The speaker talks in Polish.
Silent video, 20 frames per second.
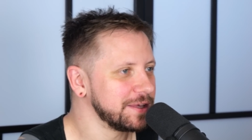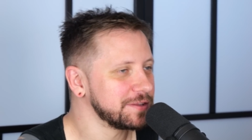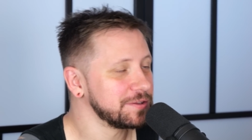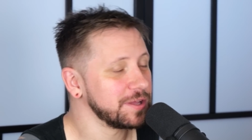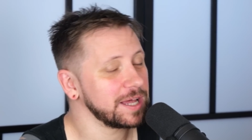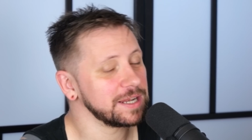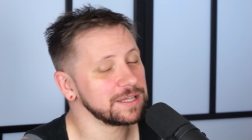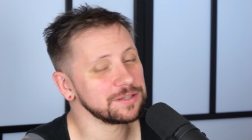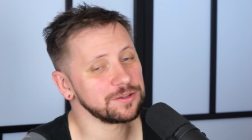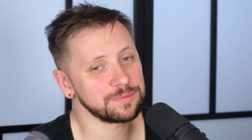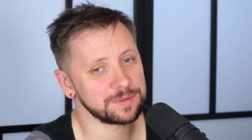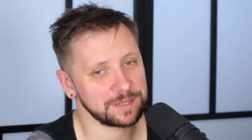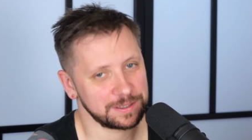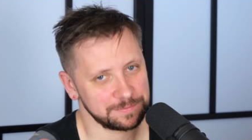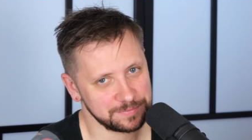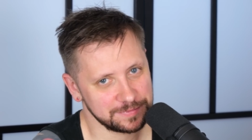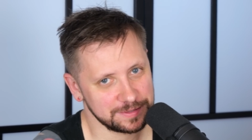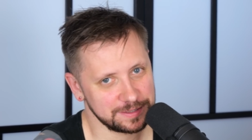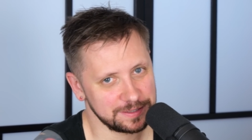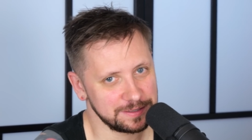No ale dobra.
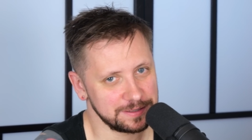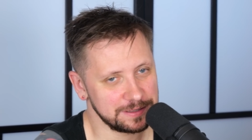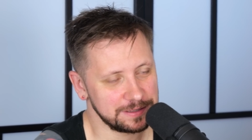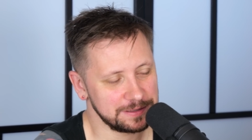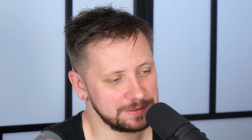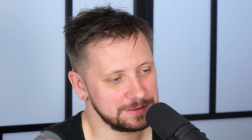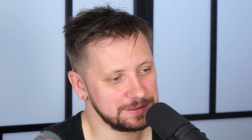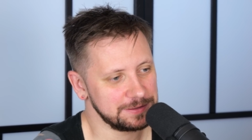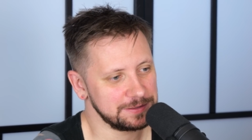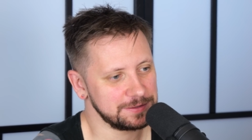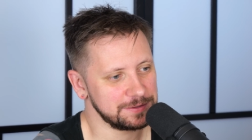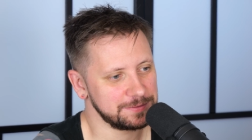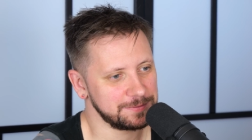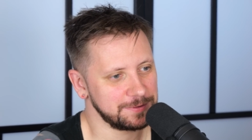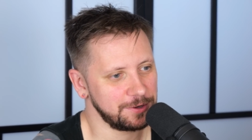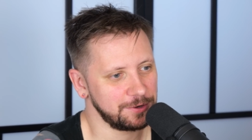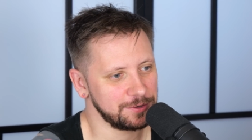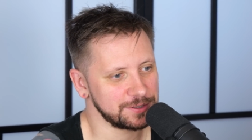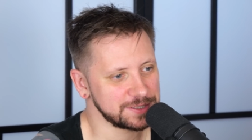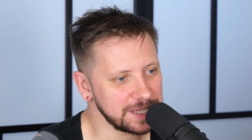
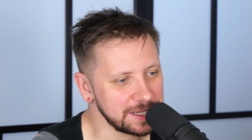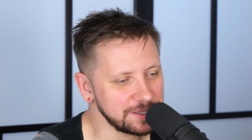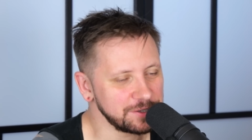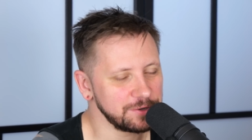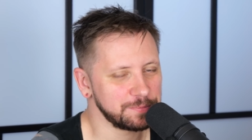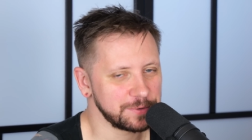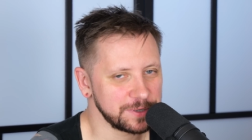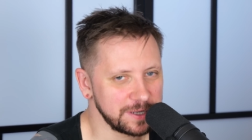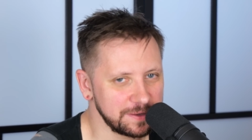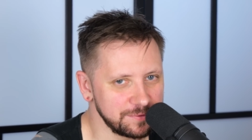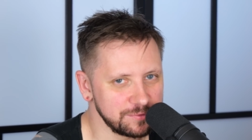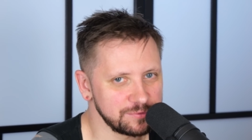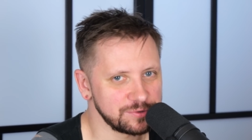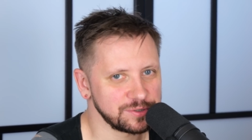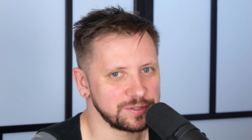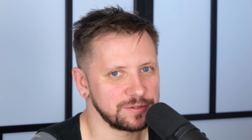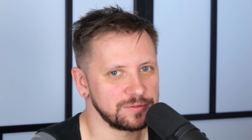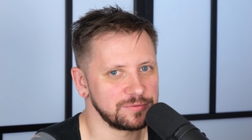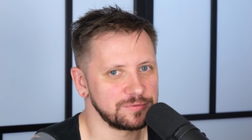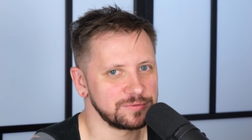Y, ostatnio pojawił
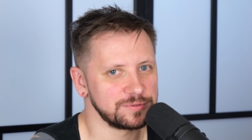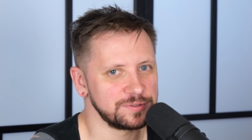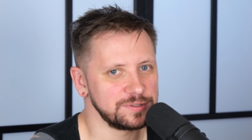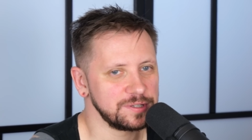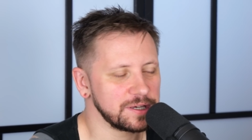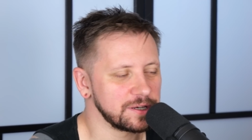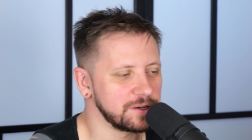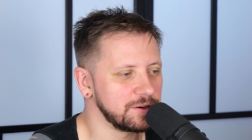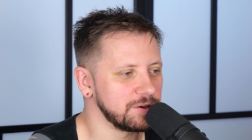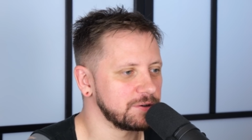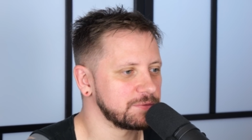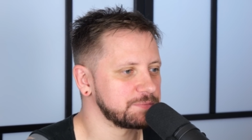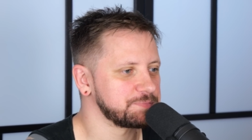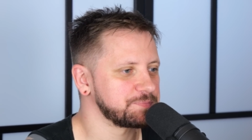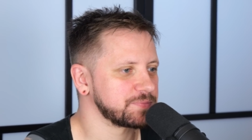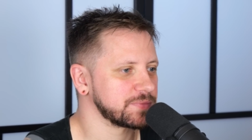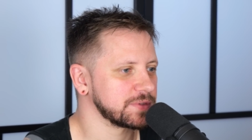się jego